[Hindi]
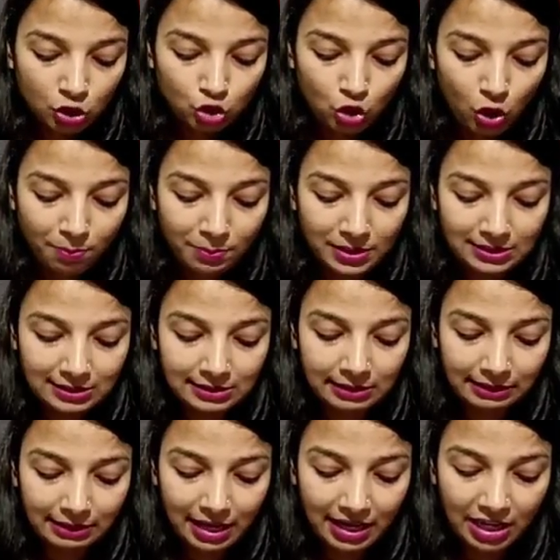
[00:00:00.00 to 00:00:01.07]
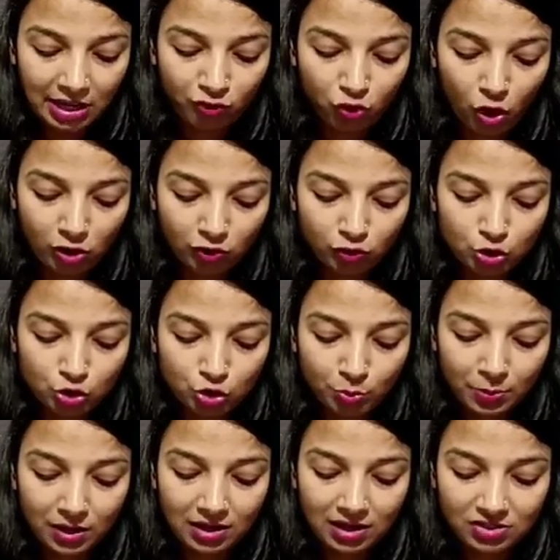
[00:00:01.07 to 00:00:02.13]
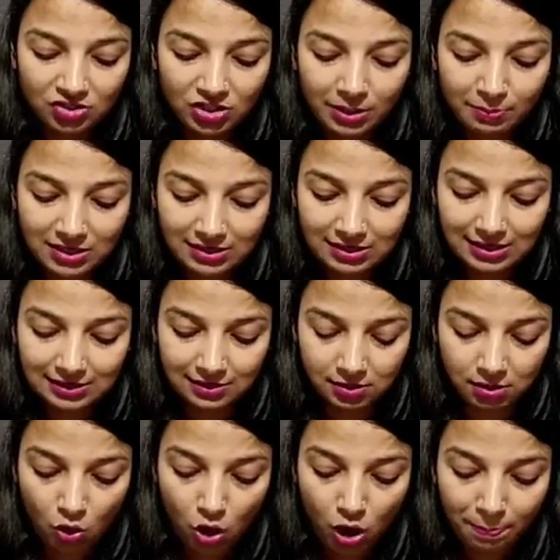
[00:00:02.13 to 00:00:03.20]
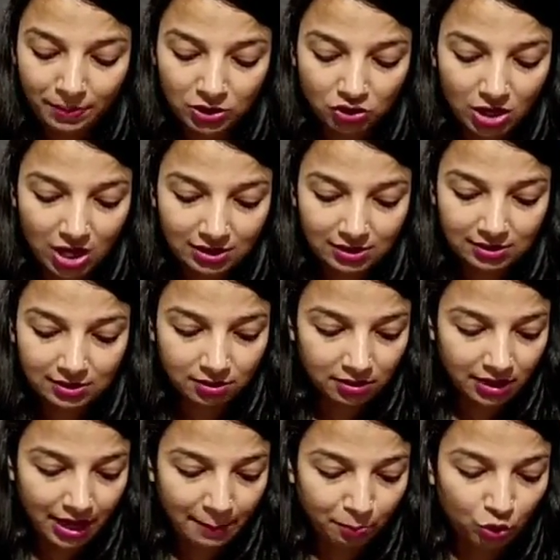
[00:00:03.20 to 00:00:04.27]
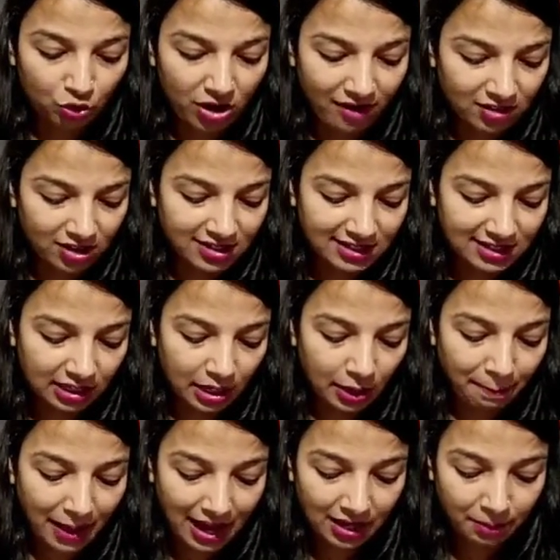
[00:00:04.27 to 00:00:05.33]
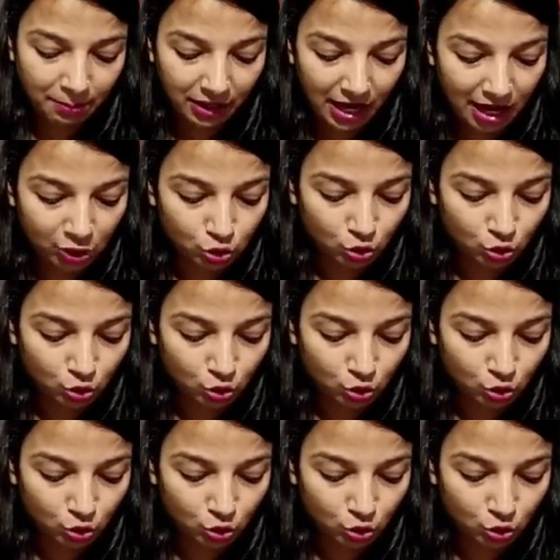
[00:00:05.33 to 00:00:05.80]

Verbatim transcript: 24 नई वॉल्वो सुपर लग्जरी बसेज और 50 टेम्पो ट्रैवल जैसा कि हम पहले भी कह